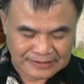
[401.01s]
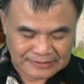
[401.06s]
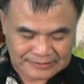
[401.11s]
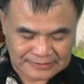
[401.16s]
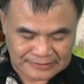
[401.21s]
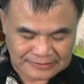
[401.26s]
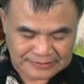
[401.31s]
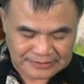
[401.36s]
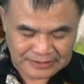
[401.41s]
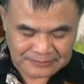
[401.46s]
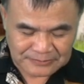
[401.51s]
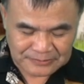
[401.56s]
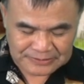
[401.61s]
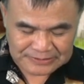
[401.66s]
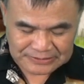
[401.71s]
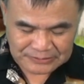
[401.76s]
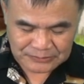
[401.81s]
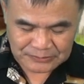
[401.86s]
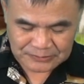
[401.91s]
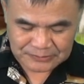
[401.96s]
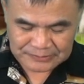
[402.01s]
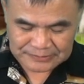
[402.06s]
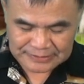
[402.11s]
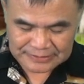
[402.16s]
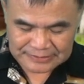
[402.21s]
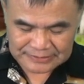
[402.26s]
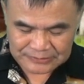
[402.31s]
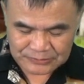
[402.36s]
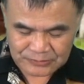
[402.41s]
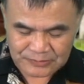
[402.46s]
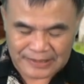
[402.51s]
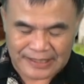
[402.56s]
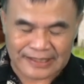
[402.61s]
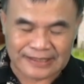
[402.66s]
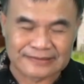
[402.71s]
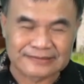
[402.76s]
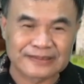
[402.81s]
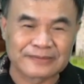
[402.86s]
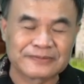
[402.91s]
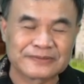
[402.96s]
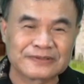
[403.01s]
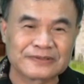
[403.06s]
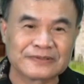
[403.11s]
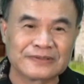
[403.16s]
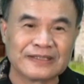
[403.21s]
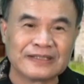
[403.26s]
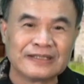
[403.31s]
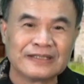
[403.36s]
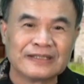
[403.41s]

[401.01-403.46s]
这是招募制度的由来啊，招募制度。